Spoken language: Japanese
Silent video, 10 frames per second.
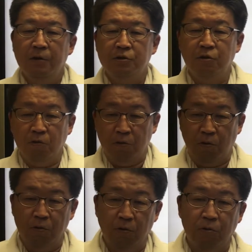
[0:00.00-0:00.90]
ちょっと
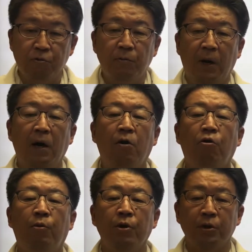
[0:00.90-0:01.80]
この言葉
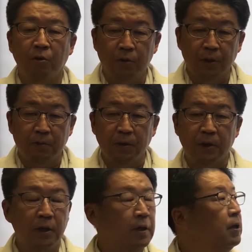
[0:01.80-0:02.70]
覚えておいてください。